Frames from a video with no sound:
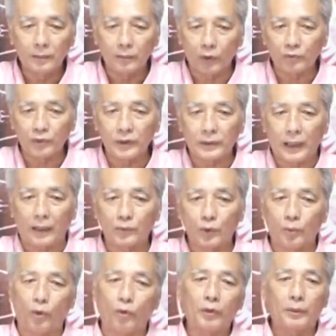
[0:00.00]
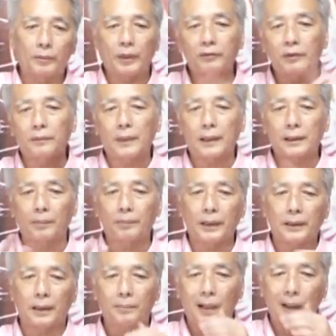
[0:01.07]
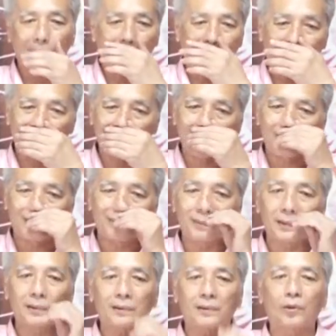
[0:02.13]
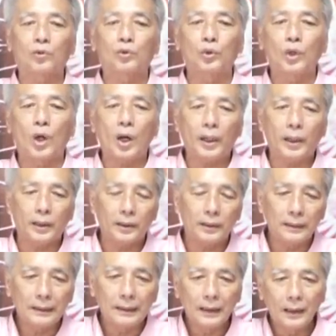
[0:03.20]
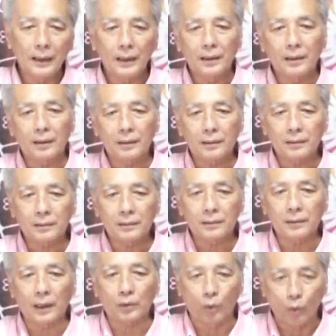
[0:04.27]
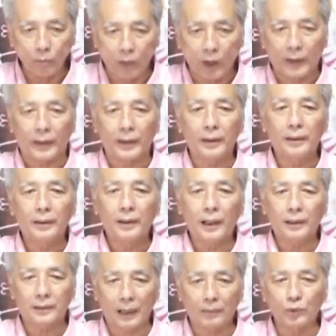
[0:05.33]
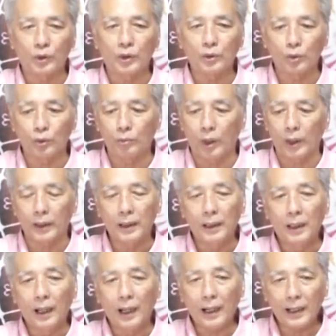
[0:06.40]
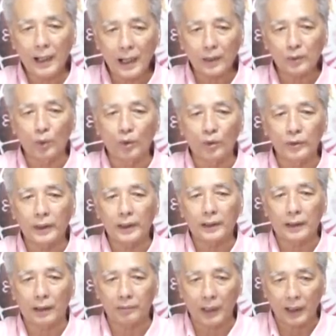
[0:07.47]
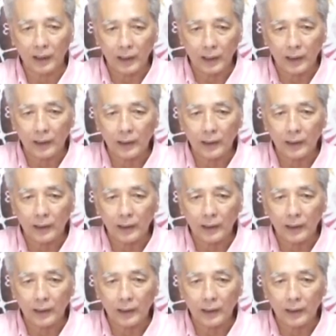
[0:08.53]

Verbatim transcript: ผมซื้อสามตัว ผมวิ่งไปวิ่งมากลับไปกลับมาเนี่ยมันลงทุนน้อยแต่ถูกบ่อยไอ้สามตัวนี้ถูกบ่อยไอ้ห้าตัวที่กับลังเล